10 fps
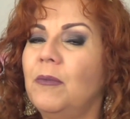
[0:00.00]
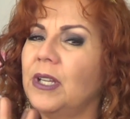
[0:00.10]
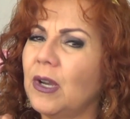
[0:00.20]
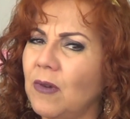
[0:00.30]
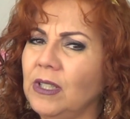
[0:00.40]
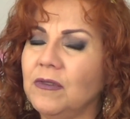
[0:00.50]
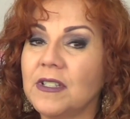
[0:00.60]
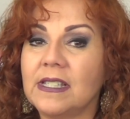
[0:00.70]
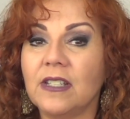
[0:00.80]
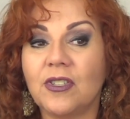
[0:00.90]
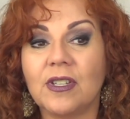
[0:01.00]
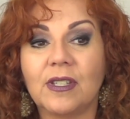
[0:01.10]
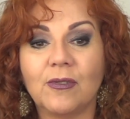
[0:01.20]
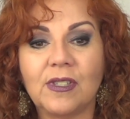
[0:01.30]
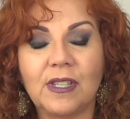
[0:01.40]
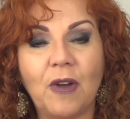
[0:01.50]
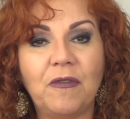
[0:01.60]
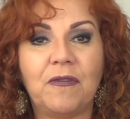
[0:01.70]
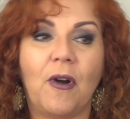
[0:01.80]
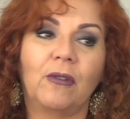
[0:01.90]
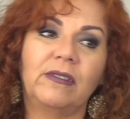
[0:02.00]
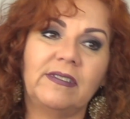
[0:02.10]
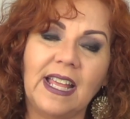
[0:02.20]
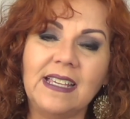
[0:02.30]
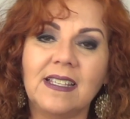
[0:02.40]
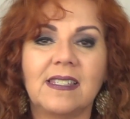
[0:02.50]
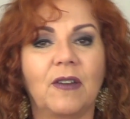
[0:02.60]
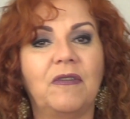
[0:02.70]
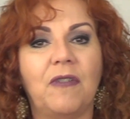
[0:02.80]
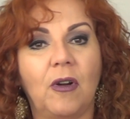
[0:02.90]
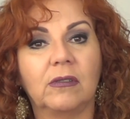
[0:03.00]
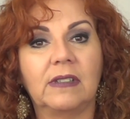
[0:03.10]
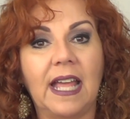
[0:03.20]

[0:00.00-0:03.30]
Porque quando você diz que o seu foco tem que ser o foco